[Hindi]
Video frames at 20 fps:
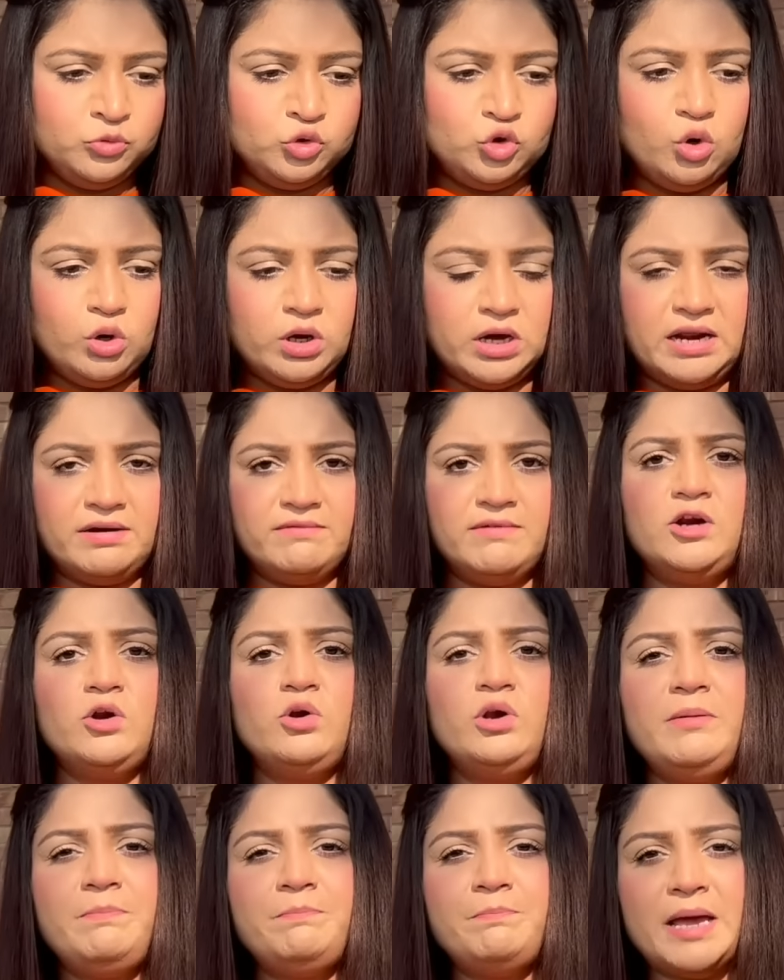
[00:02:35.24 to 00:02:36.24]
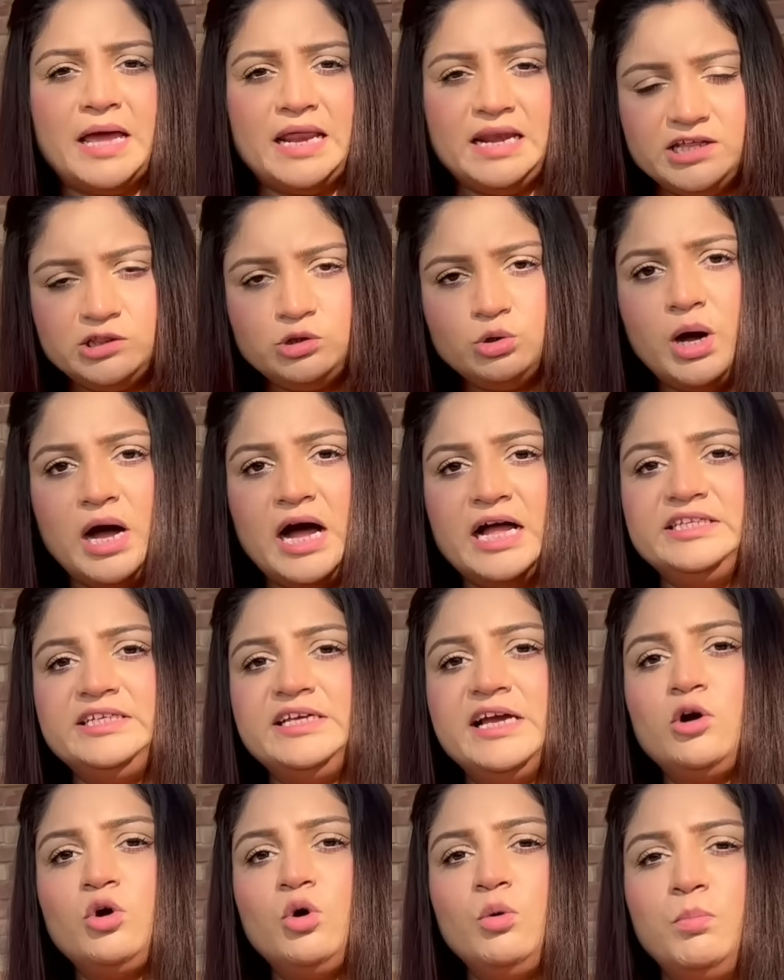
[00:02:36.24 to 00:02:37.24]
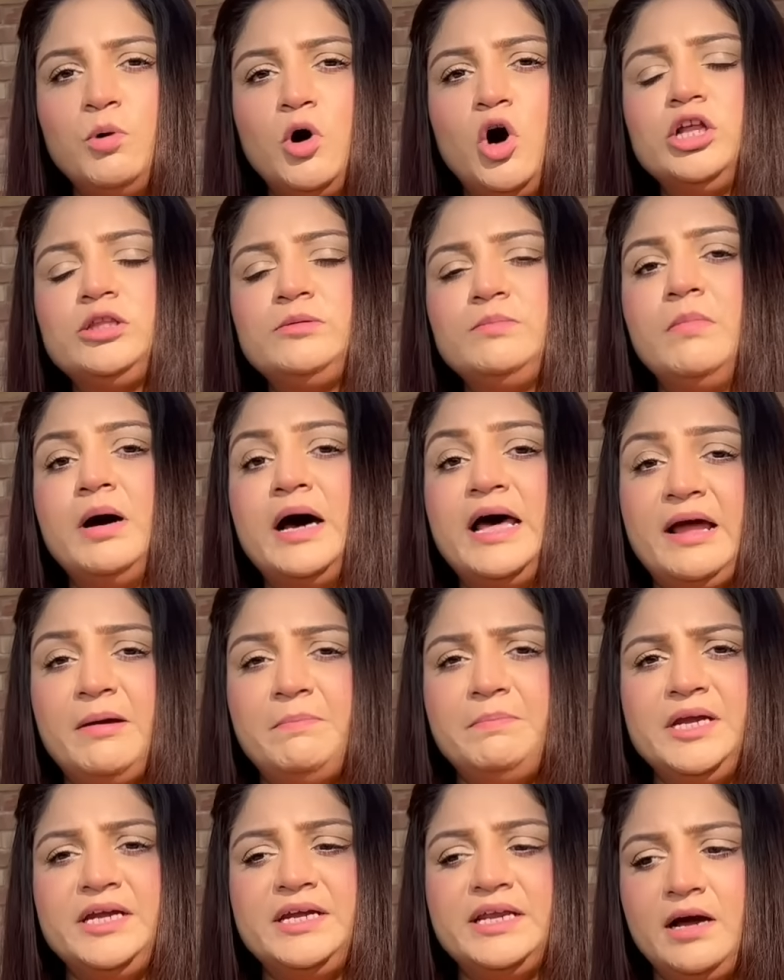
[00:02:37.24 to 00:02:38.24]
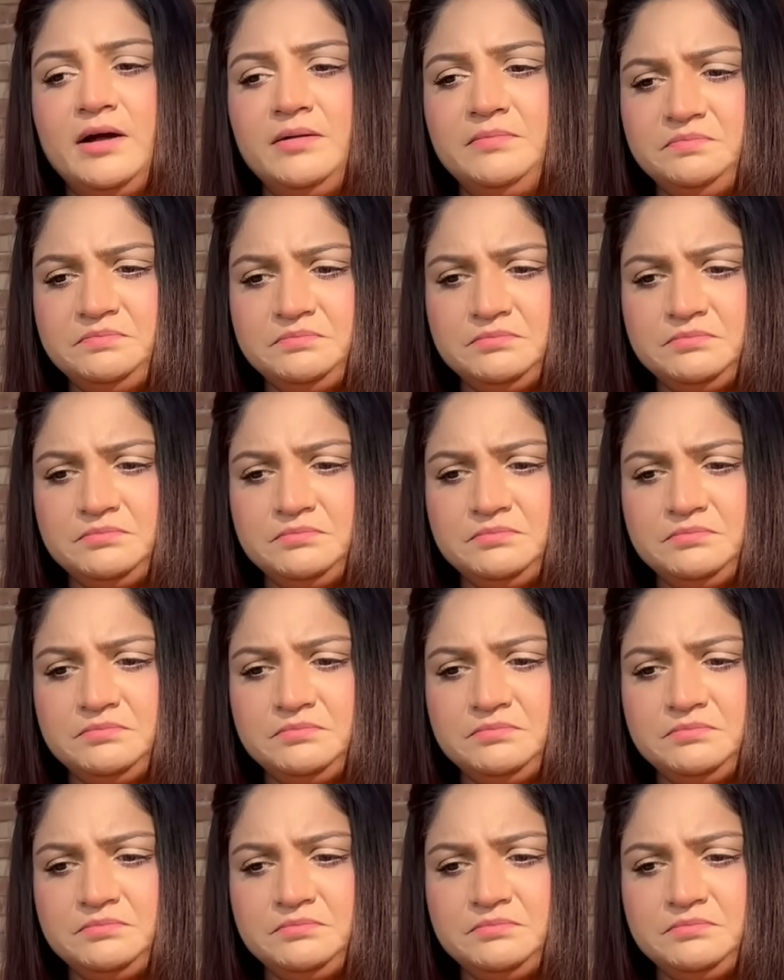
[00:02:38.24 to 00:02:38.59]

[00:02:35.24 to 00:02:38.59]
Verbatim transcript: तो घर वालों ने पहले तो हादिया को बहुत मारा पीटा